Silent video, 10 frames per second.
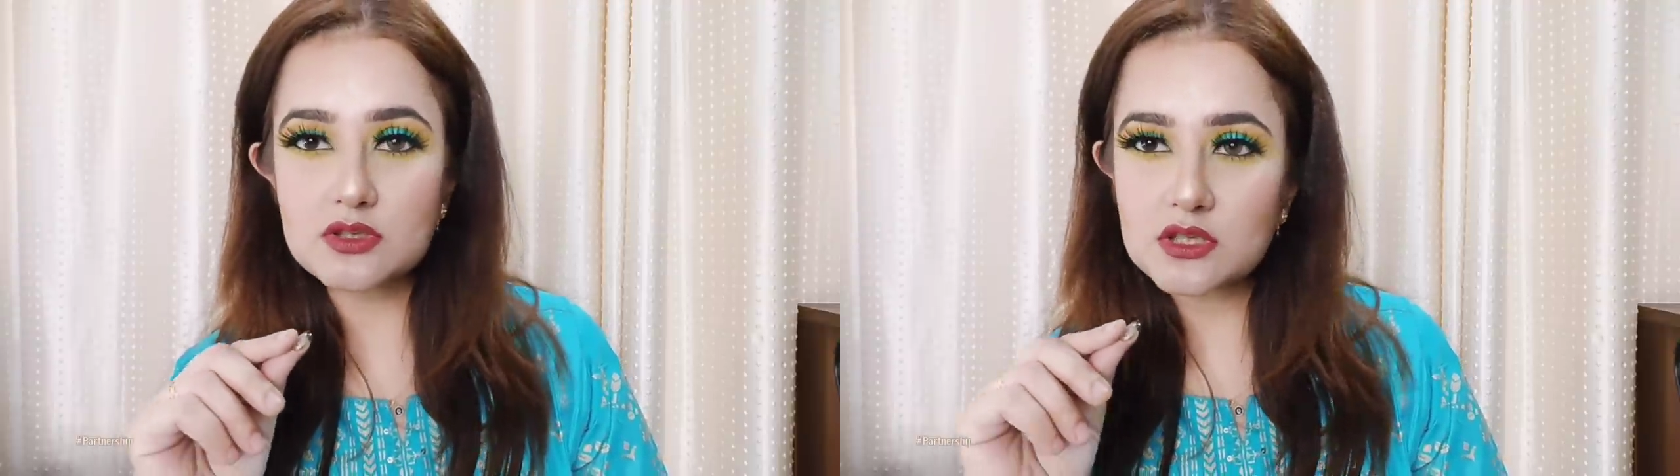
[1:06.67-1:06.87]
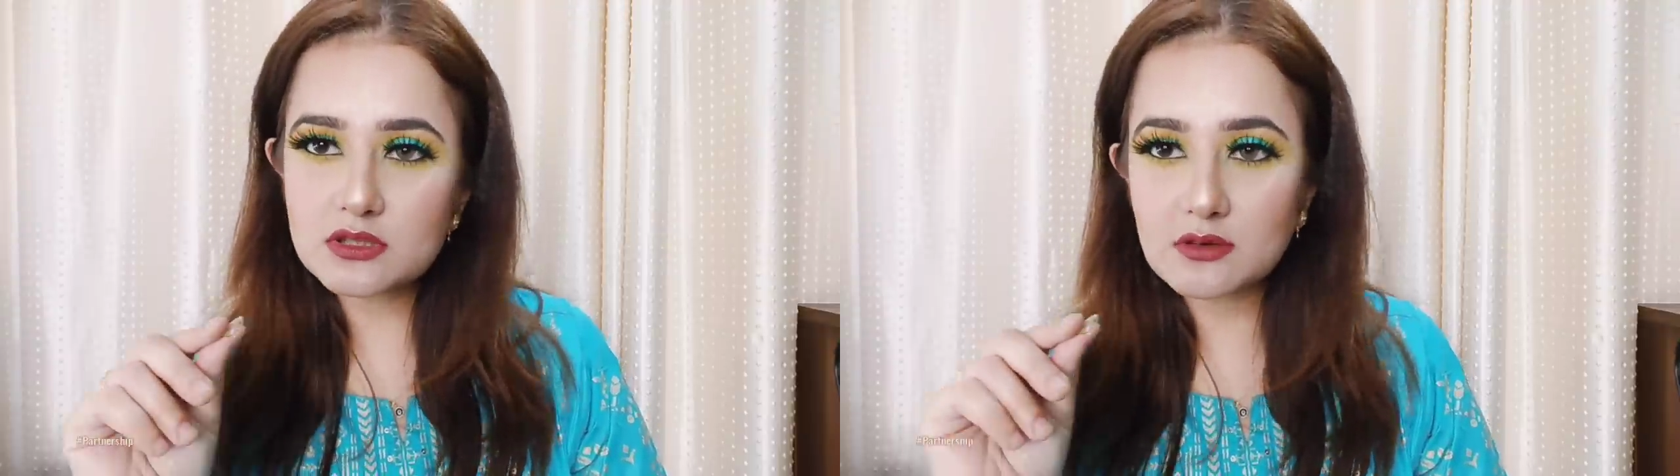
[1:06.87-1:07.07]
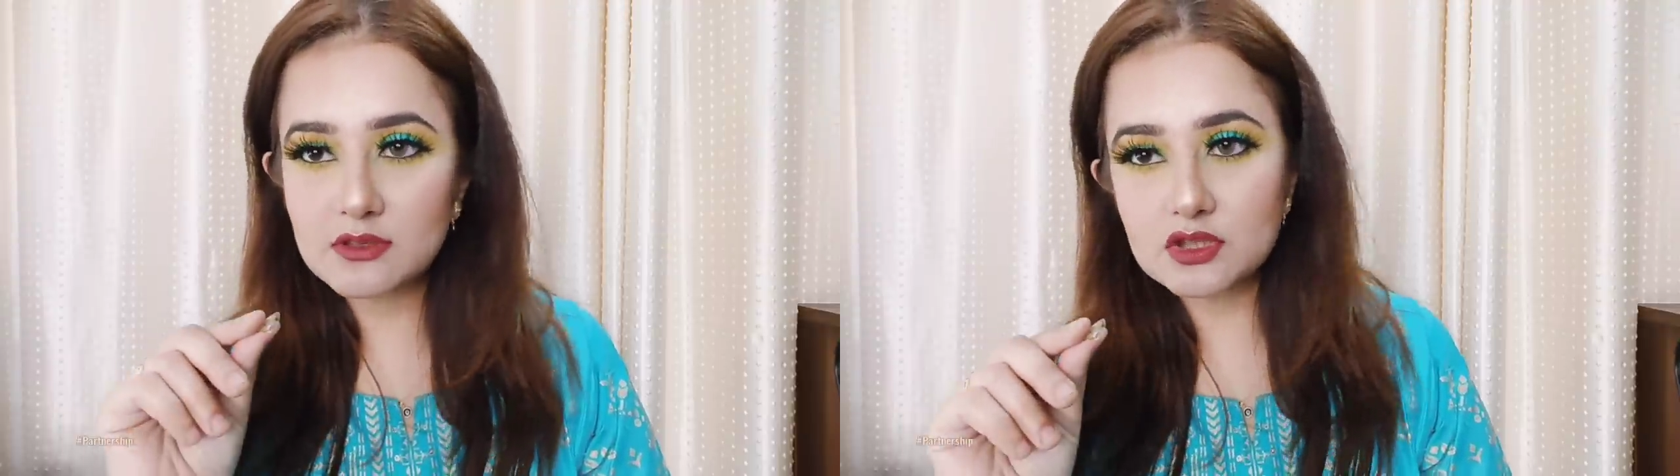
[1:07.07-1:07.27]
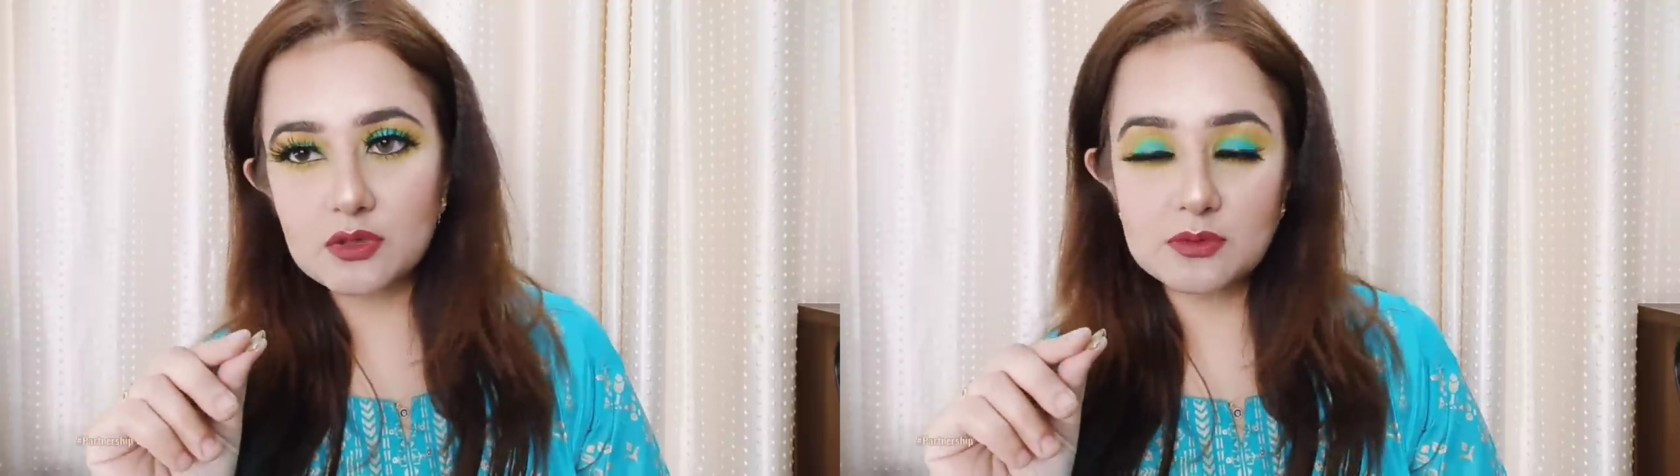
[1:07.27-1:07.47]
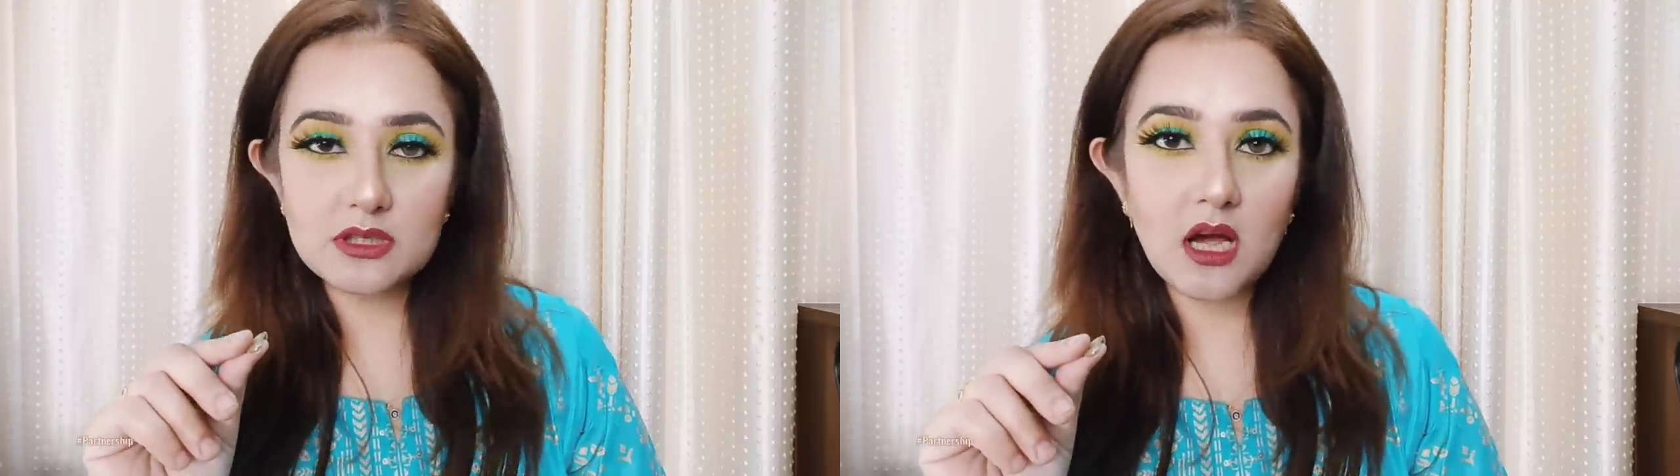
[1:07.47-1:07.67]
छः सवा
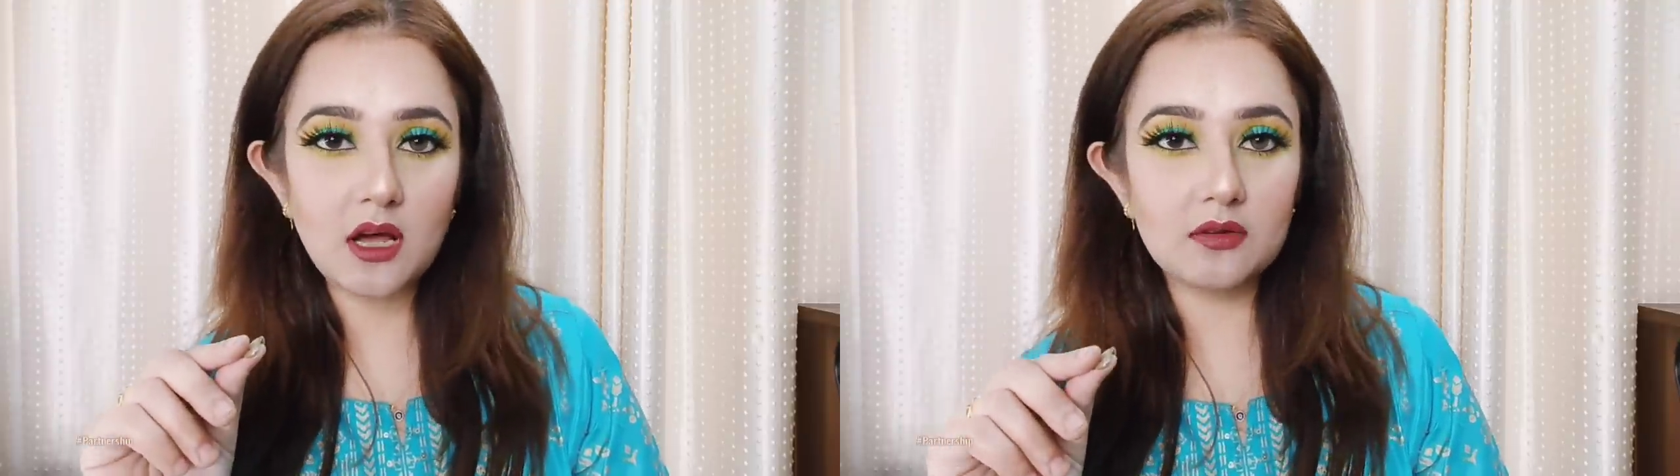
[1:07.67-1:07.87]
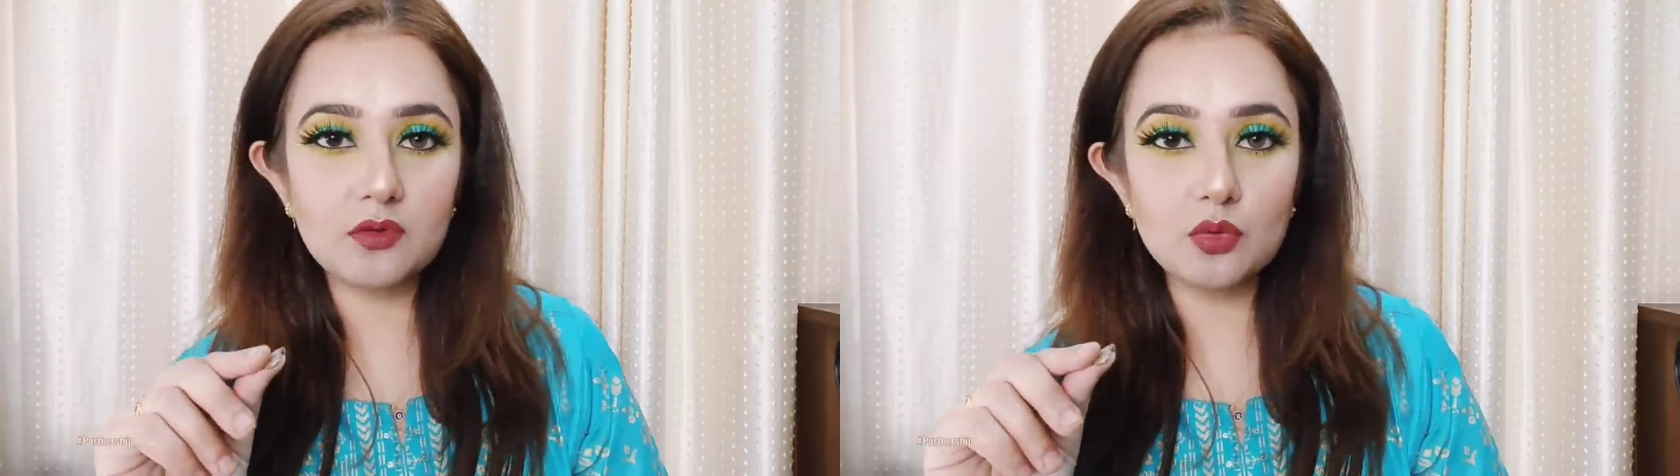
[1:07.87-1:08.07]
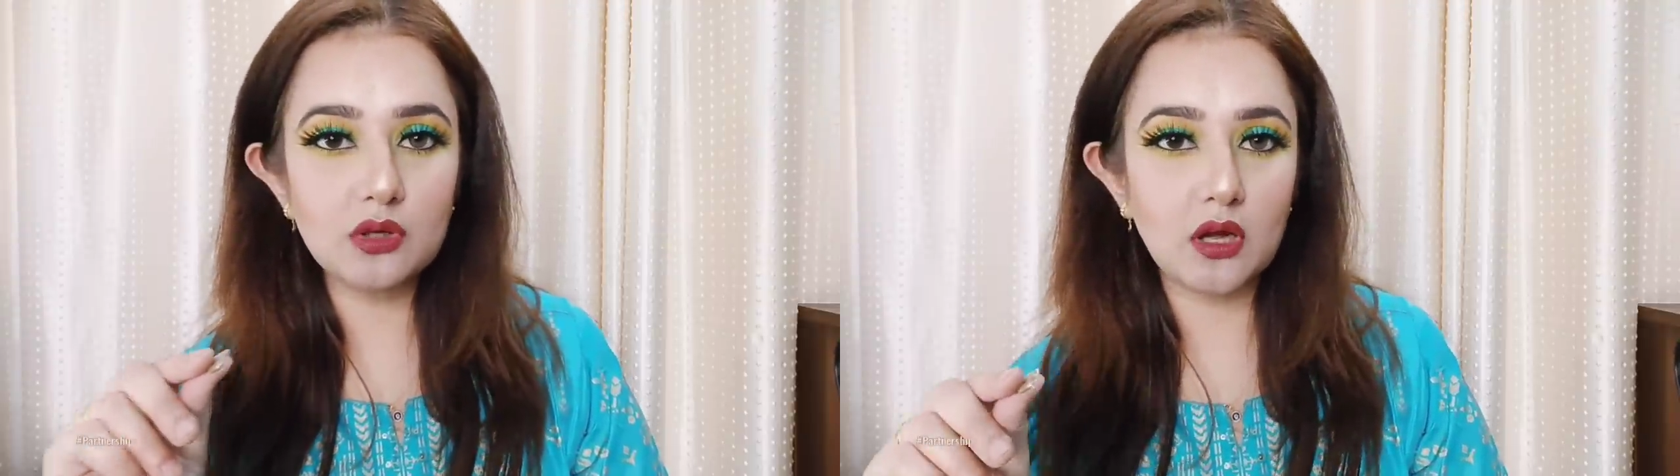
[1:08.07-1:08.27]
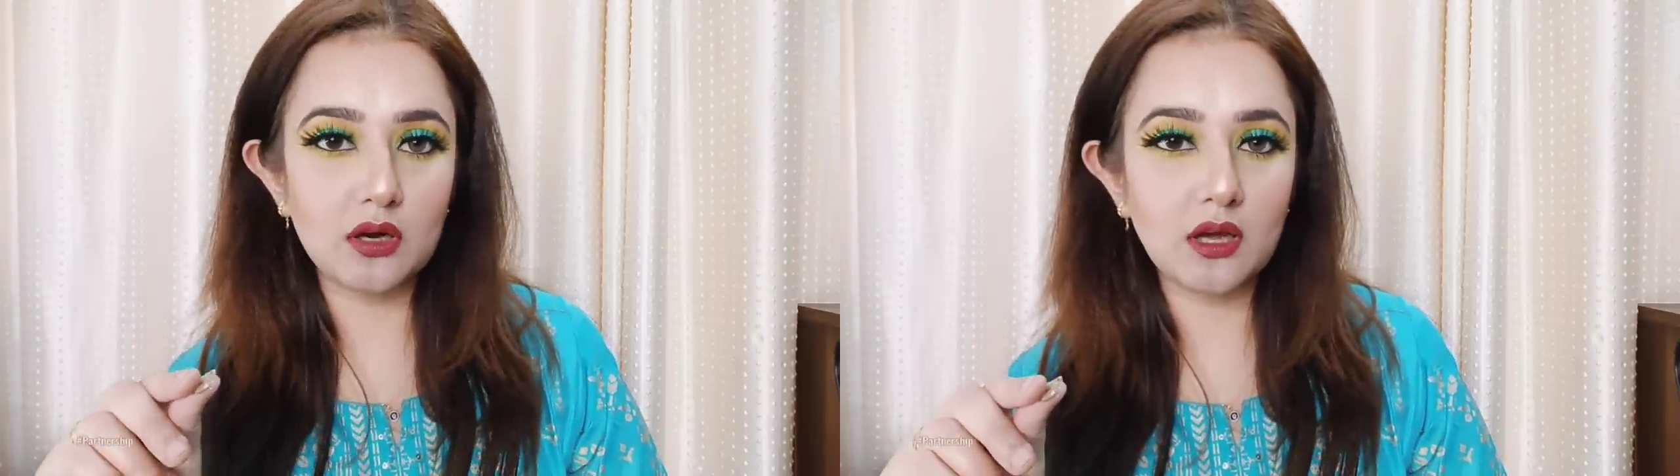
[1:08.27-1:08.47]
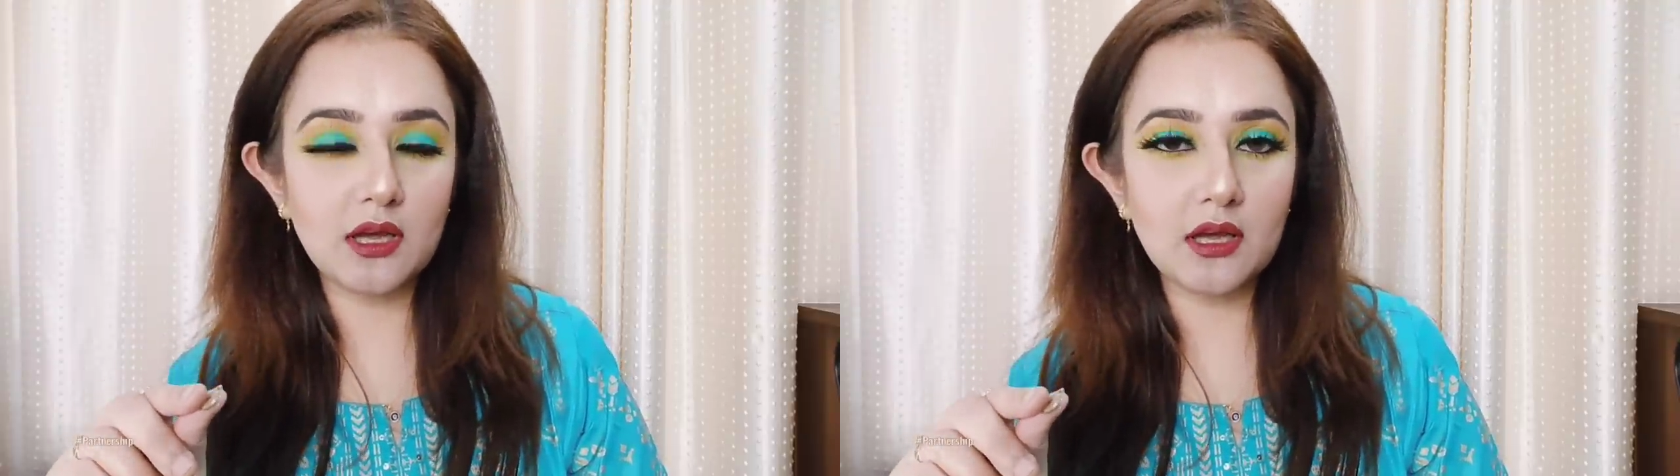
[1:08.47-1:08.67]
छः बजे आरव को
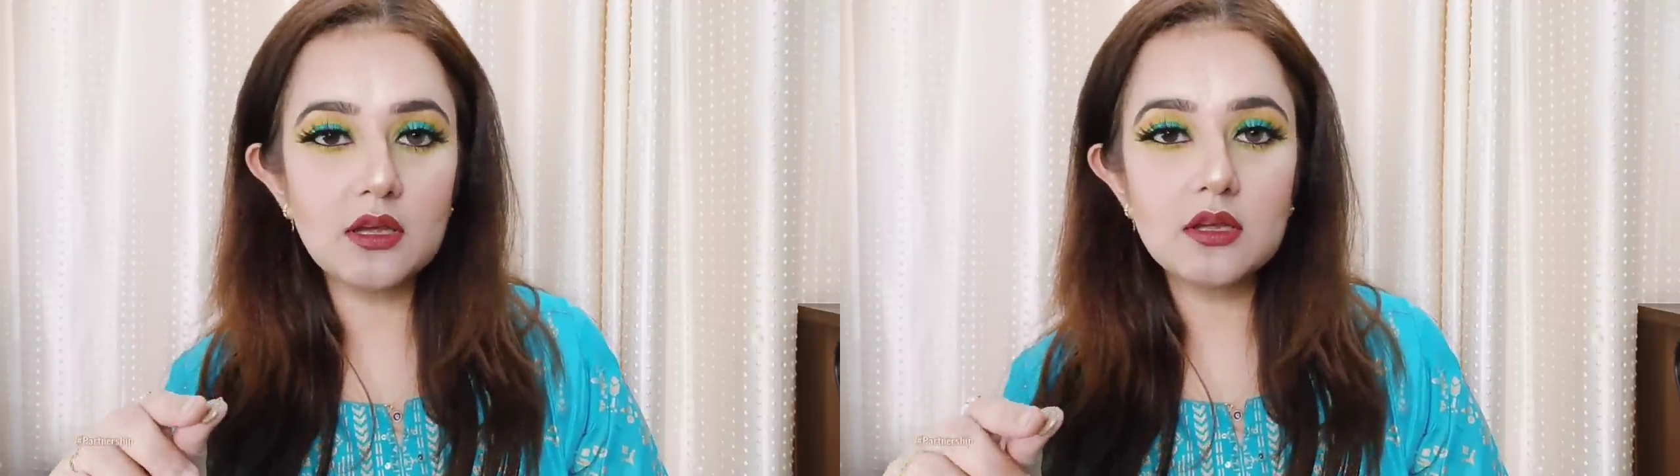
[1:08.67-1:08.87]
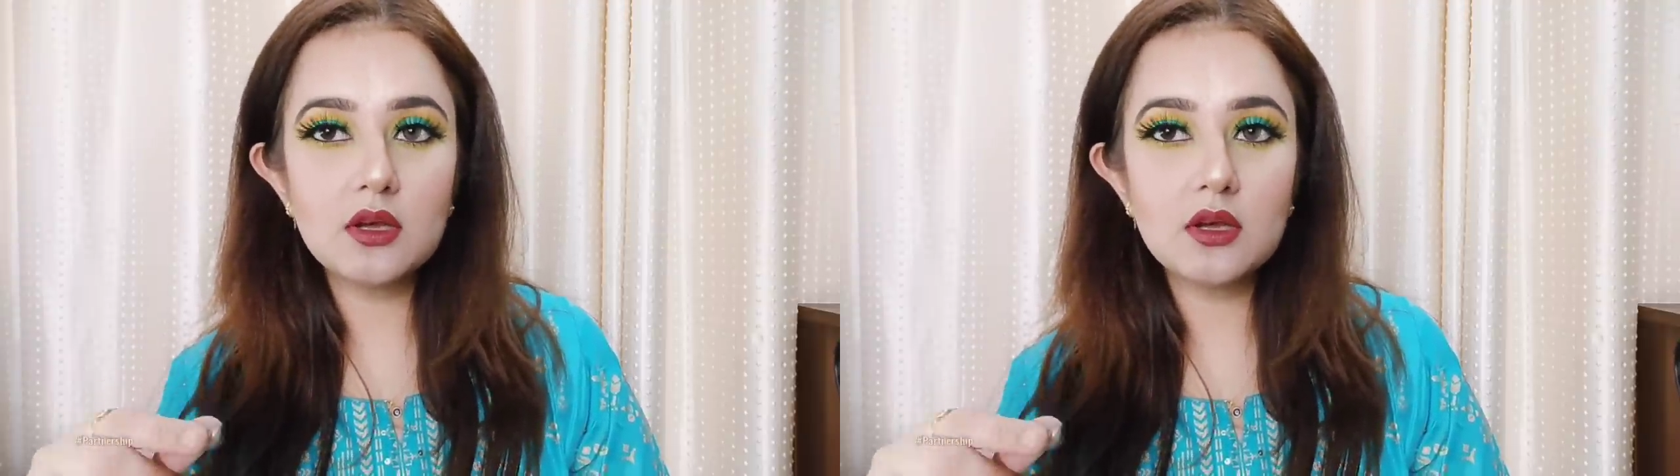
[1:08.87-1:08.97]
उठाना है